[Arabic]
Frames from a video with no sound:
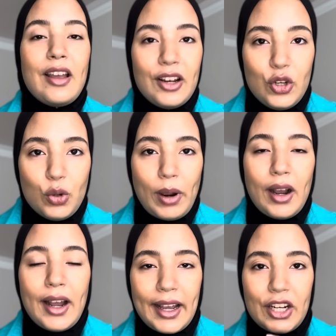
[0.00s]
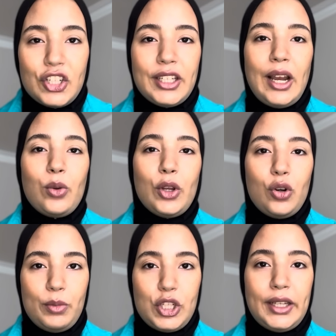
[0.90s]
اليوم انا جيت نعاود
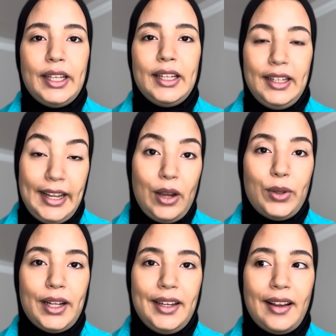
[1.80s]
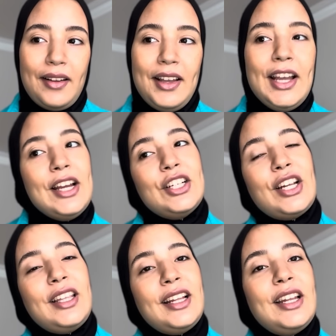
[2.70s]
لكم الجديد اللي عاودت ليا
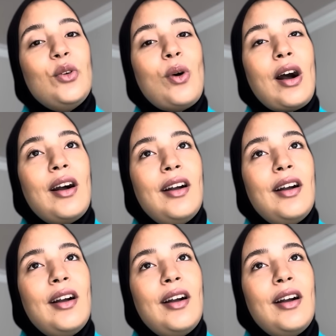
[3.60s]
جديد جديد اللي هو